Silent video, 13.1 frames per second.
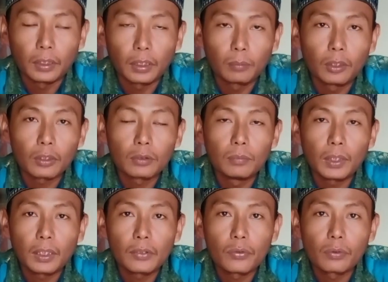Harimau
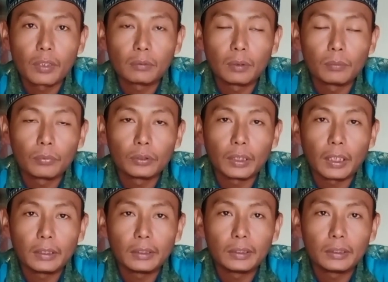kumbang kan juga
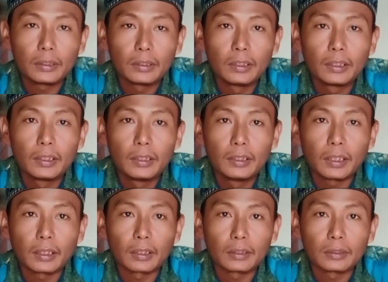mempunyai
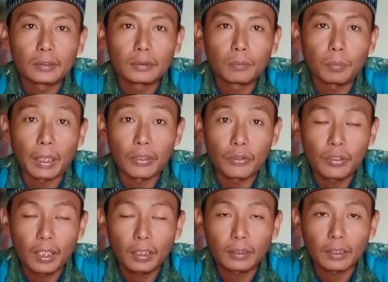gigi yang
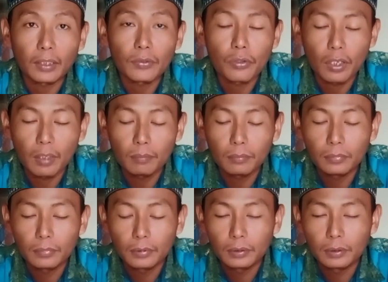panjang,
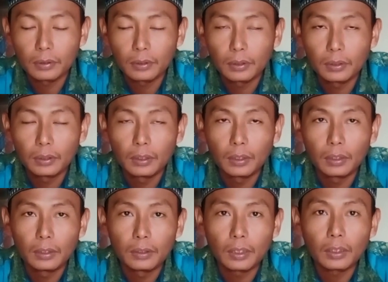tajam,
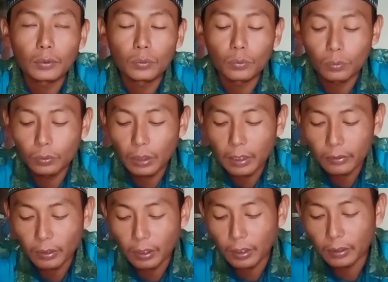dan kuku
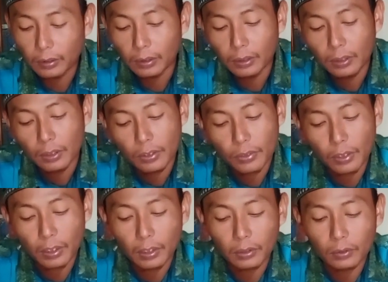yang sangat
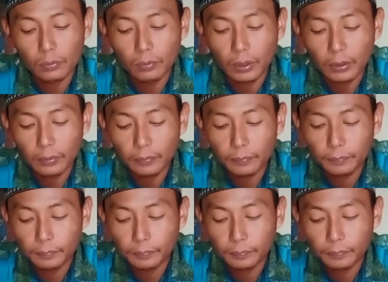sangat kuat.